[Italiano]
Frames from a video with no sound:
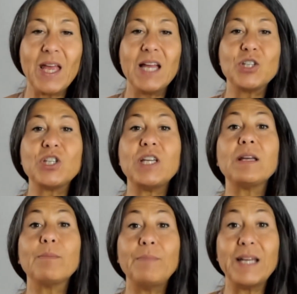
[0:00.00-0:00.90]

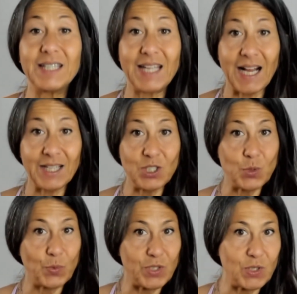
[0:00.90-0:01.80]
ci mette a
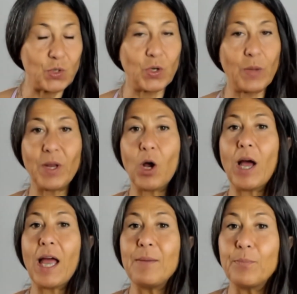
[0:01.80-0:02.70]
disposizione.
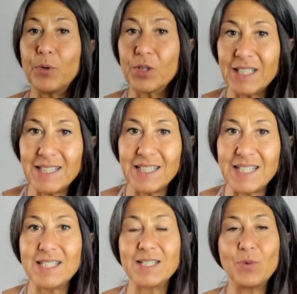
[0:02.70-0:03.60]
Però è
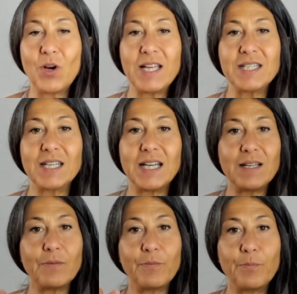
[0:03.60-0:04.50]
importantissimo
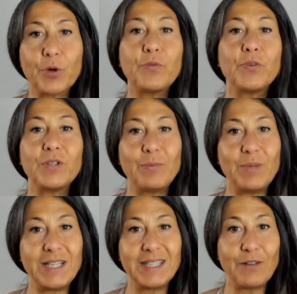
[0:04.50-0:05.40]
essere
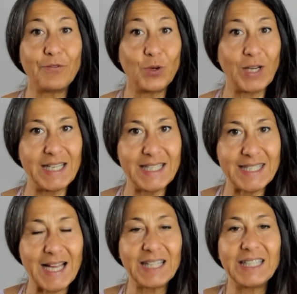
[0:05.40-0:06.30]
profondamente
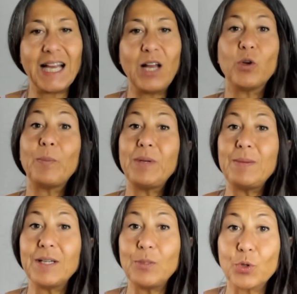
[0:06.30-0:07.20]
focalizzati. Allora,
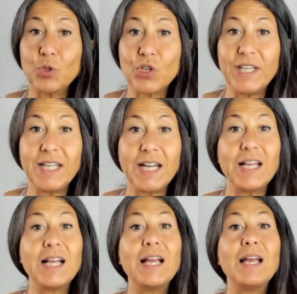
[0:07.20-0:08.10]
prima di
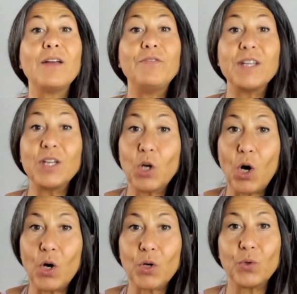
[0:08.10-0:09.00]
procedere, vi
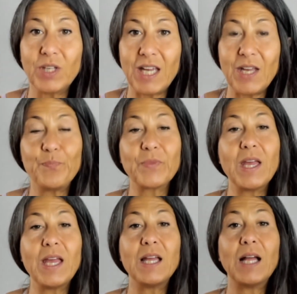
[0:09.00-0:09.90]
ricordo che
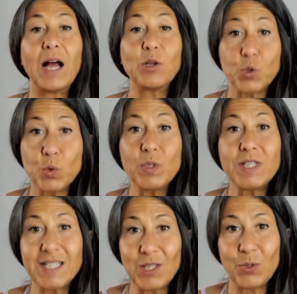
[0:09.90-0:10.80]
sul
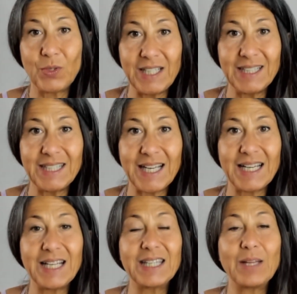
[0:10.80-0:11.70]
sito
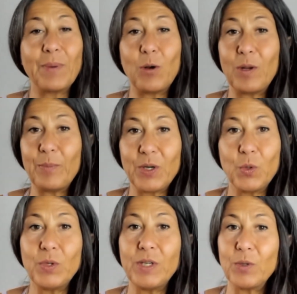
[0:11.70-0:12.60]
internet Paola
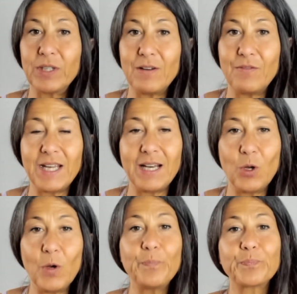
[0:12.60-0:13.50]
Marangoni oltre il
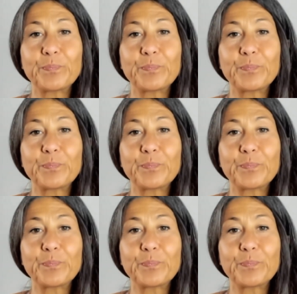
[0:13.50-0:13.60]
velo